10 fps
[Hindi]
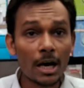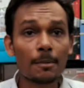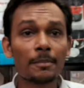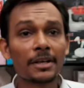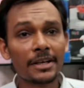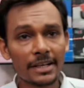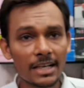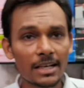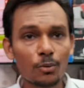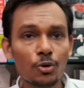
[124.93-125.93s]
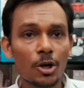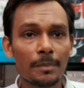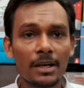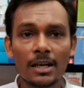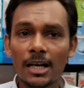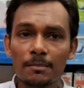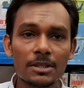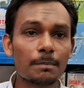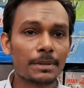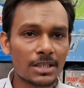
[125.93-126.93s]
जो आप अपने रिटेल काउंटर पे
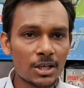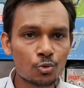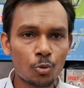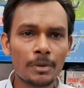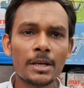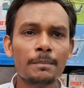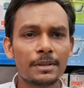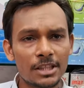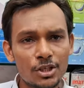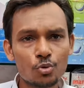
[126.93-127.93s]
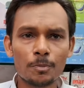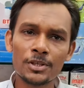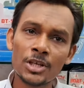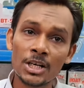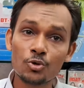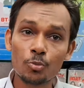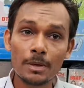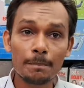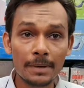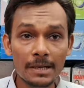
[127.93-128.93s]
आराम से पचास रूपए तीस रूपए चालीस
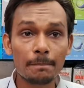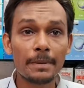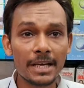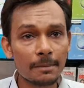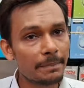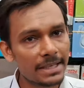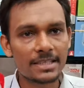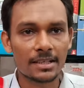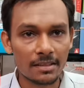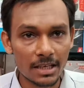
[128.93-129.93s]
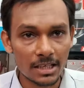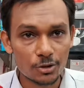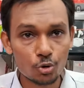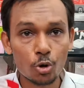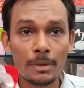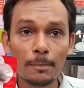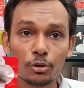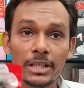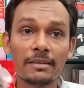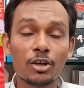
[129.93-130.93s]
रूपए पर पेयर बेच सकते हैं पर पेयर
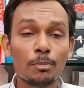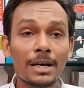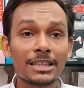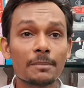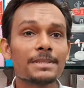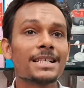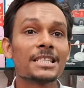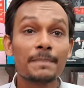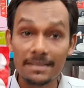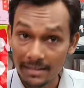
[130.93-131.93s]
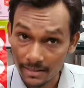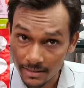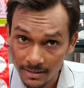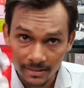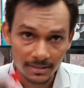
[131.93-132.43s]
आपको देने वालों मात्र पचास पैसे का